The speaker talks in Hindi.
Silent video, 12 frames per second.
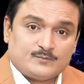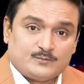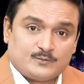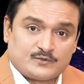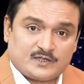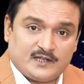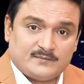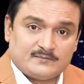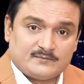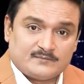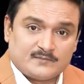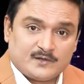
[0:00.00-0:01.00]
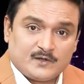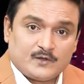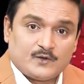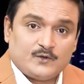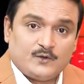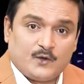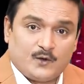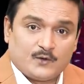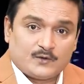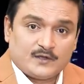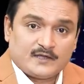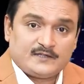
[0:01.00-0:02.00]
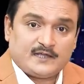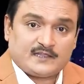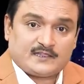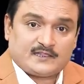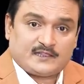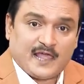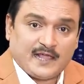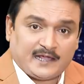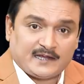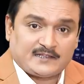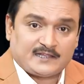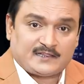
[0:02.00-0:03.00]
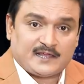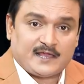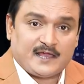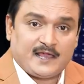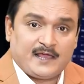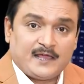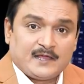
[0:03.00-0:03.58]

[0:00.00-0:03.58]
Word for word: मुस्लिम लोग ये तय कर देते हैं